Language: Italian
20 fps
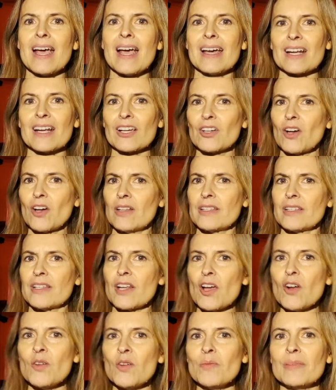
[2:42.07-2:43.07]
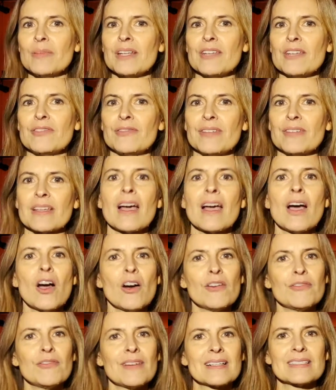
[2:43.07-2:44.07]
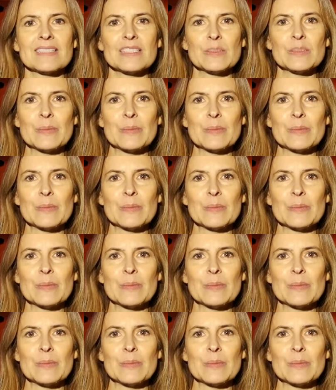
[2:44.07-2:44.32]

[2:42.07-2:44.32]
raccogliere un briefing o farsi